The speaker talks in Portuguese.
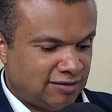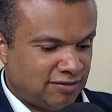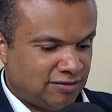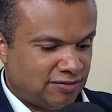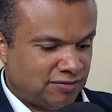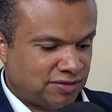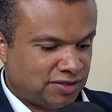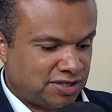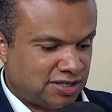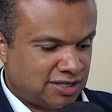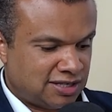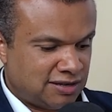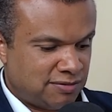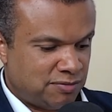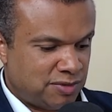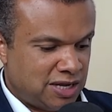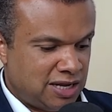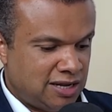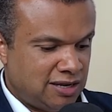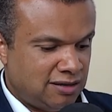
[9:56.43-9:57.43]
você
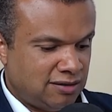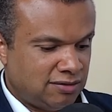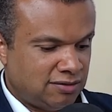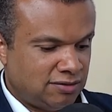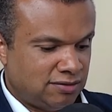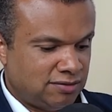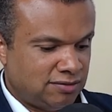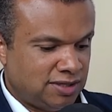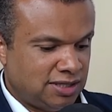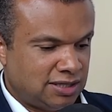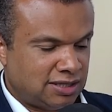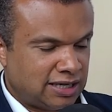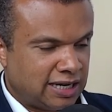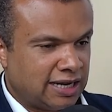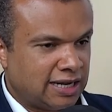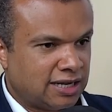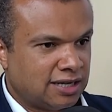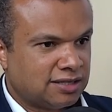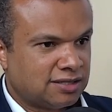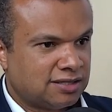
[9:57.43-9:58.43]
também não
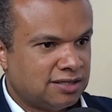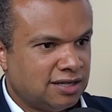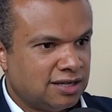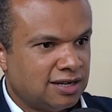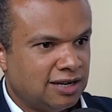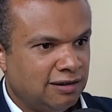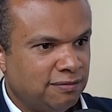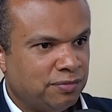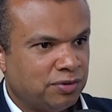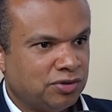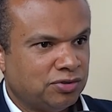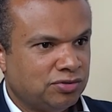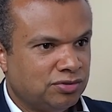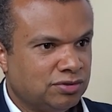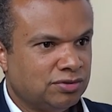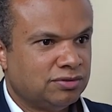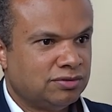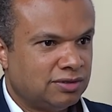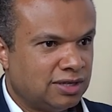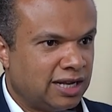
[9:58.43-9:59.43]
entrega assim aquele
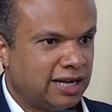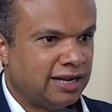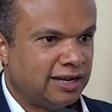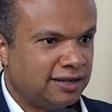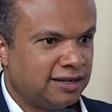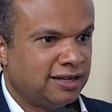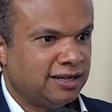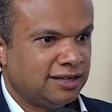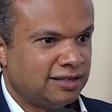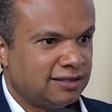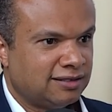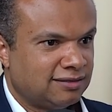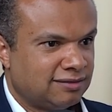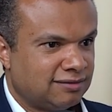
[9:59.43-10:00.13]
produto lá, né?